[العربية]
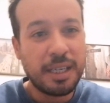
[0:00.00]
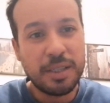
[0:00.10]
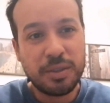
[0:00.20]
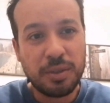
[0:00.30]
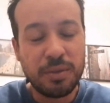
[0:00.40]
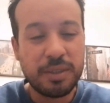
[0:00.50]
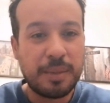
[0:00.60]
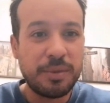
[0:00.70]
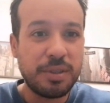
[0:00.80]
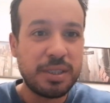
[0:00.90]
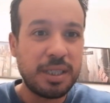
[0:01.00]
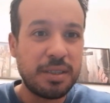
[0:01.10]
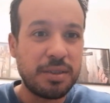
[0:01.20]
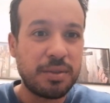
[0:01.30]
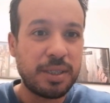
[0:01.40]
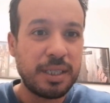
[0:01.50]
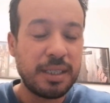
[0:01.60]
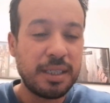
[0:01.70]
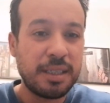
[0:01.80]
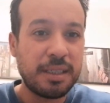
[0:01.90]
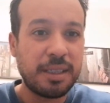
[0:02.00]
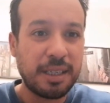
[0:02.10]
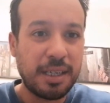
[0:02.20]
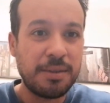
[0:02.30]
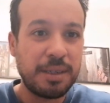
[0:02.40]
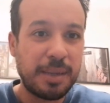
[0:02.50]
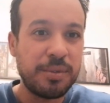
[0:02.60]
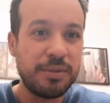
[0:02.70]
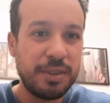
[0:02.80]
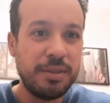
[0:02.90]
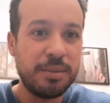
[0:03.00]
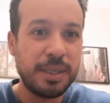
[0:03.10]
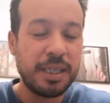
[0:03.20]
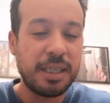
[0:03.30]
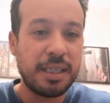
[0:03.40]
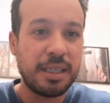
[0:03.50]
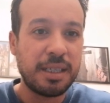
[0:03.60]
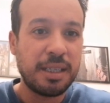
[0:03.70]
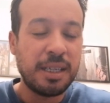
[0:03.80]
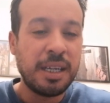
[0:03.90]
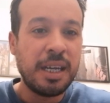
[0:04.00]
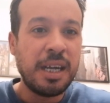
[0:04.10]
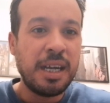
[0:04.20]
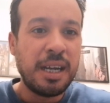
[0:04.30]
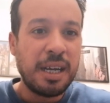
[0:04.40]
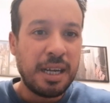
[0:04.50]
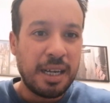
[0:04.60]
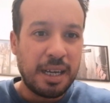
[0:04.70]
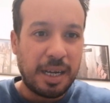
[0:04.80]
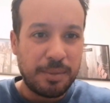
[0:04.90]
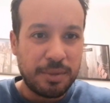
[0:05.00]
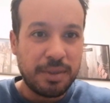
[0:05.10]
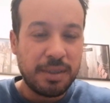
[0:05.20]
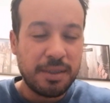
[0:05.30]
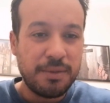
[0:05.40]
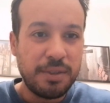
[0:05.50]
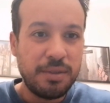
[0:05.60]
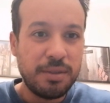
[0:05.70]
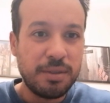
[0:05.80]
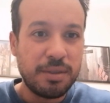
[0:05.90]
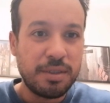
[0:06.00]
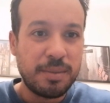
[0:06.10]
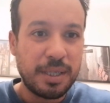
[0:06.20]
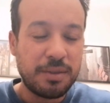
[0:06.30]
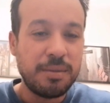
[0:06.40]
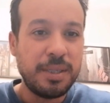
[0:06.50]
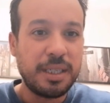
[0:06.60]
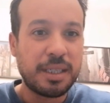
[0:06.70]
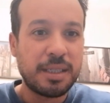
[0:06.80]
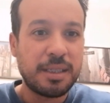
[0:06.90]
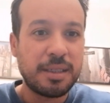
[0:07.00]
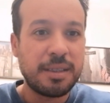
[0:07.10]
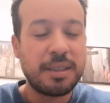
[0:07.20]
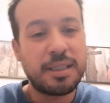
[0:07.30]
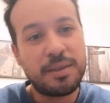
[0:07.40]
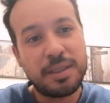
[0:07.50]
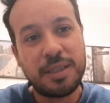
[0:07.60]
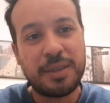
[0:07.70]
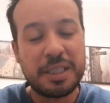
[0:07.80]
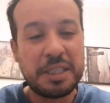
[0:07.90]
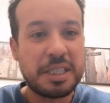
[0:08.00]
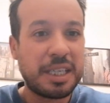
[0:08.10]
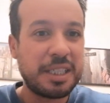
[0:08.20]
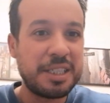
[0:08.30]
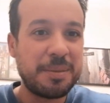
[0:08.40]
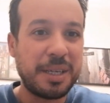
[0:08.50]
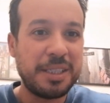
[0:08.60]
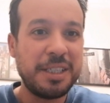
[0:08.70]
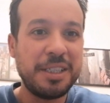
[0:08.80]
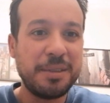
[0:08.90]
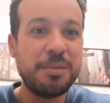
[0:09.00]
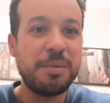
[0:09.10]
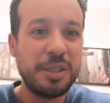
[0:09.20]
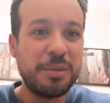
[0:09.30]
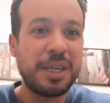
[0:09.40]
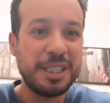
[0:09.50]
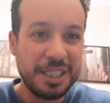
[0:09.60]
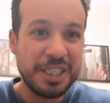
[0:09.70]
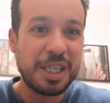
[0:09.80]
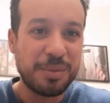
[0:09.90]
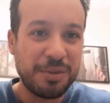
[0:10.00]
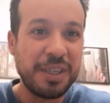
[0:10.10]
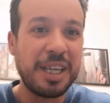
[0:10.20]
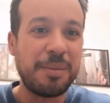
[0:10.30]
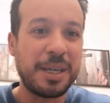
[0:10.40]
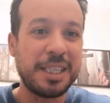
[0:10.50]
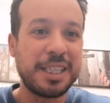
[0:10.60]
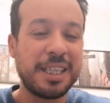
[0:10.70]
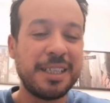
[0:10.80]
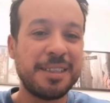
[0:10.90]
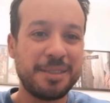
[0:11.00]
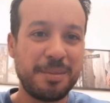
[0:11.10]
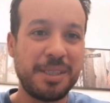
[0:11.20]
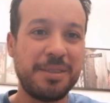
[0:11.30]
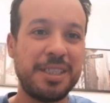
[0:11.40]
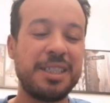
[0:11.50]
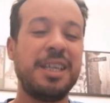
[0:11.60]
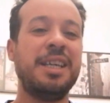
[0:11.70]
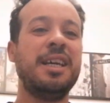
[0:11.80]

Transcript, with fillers: كان تدخلوا تعملوا ريشيرش شويه تتلقاو عملوا فيديو منها عملوا فيديو كل كولميك توا توا عندهاش حتى جمعة التالي هما بيدهم قاعدين يجربوا فيها معناتها فهمت كيفاش